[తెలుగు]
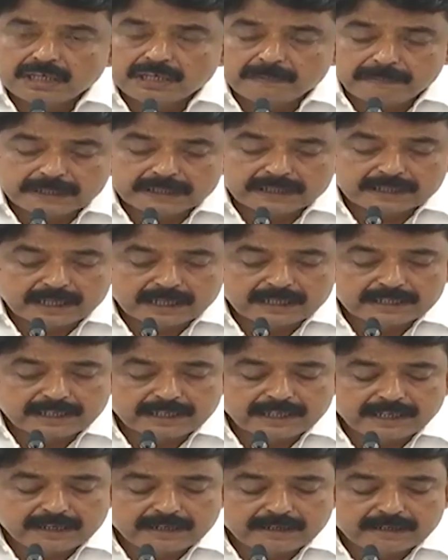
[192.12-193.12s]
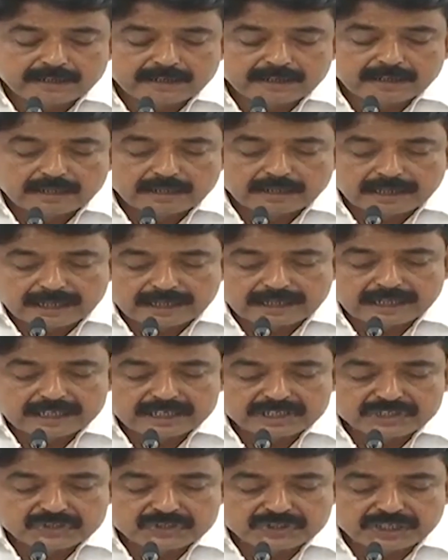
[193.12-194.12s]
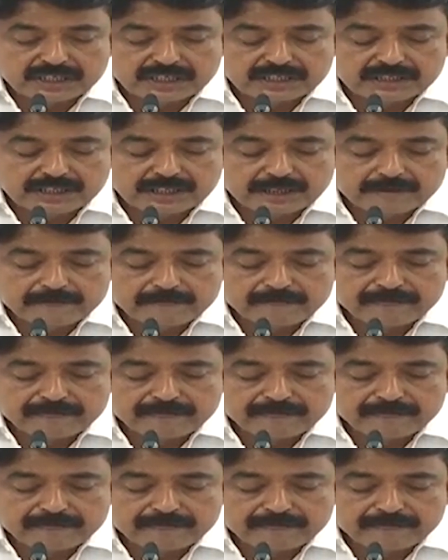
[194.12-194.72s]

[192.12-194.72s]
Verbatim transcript: ఈ పథకానికి కేటాయించడం జరిగింది